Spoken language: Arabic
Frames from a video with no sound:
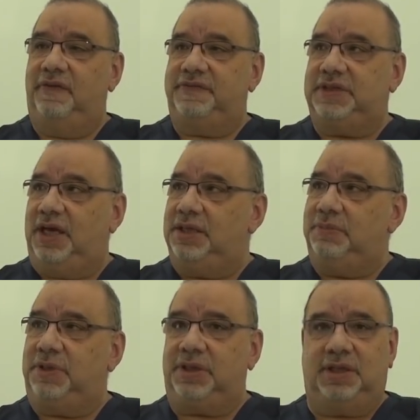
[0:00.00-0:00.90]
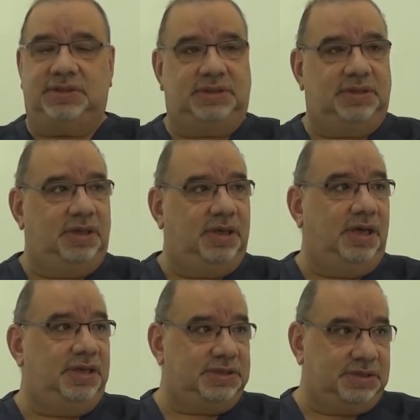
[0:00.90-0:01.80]
افتتحت مركز
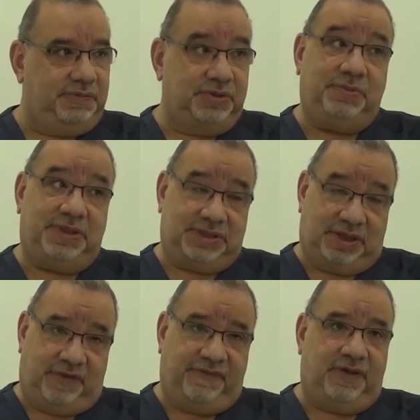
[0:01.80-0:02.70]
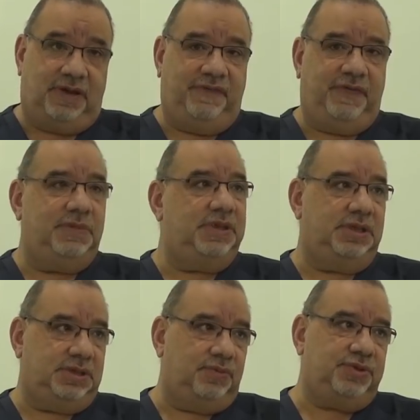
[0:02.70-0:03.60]
خاص في طب اسنان الاطفال في
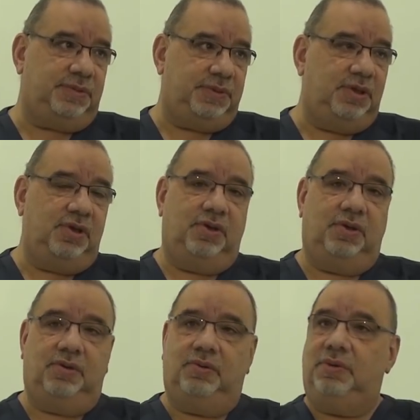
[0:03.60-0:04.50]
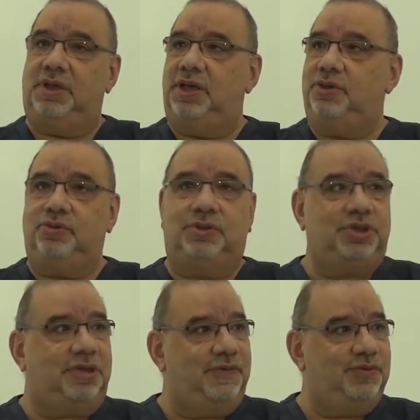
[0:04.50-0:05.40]
مدينه ابو ظبي وهلا انتم هون
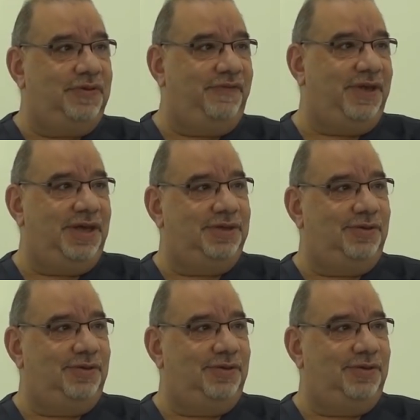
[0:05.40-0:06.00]
شرفتونا فيها